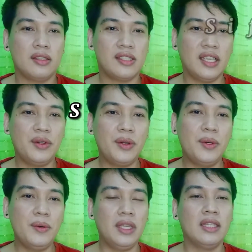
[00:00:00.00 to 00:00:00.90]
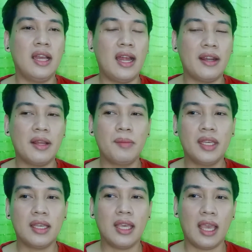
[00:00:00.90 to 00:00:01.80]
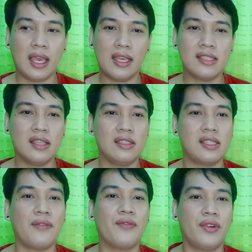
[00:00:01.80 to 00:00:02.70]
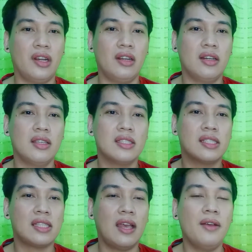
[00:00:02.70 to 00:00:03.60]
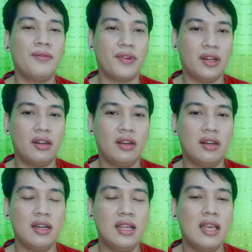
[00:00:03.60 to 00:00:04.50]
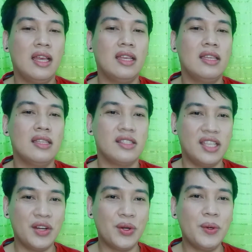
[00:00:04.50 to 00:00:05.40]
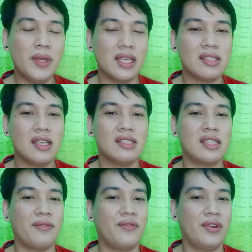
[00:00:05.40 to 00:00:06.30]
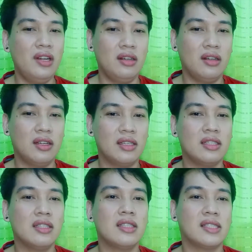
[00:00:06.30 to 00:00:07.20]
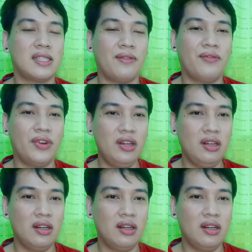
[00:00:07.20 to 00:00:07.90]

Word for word: Zero in Arabic is suffer. Suffer. Zero is suffer. Suffer.